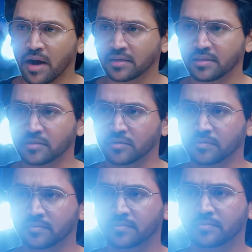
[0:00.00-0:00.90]
నీకు బాగా
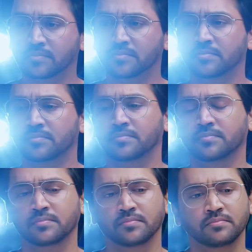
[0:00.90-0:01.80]
తెలుసు
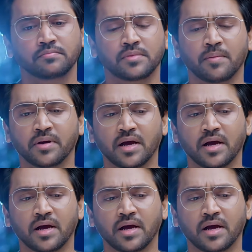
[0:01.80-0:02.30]
మీ